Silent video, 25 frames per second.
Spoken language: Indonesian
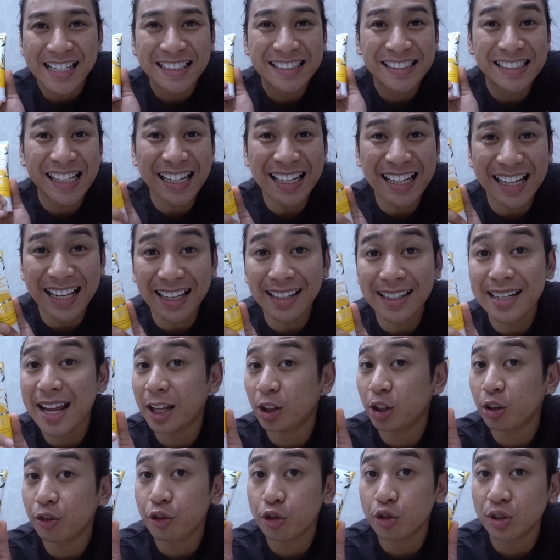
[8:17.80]
jadi dia
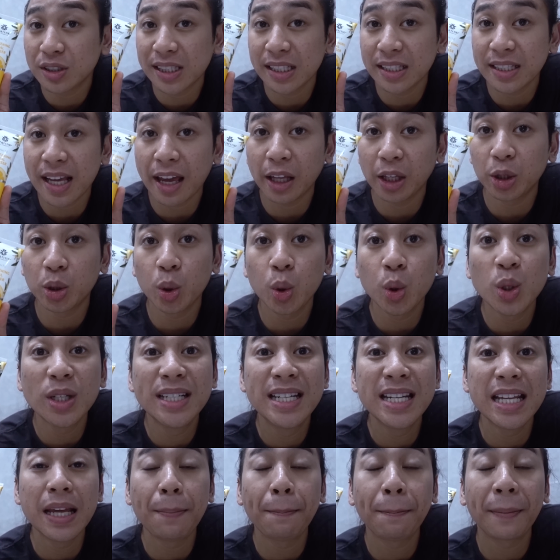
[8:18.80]
itu fungsinya itu
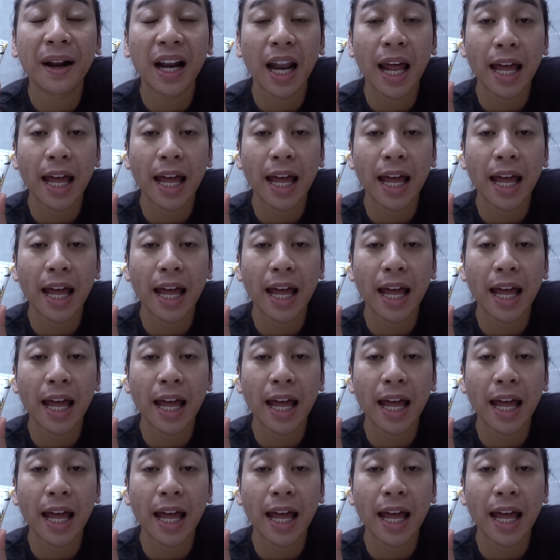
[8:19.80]
deep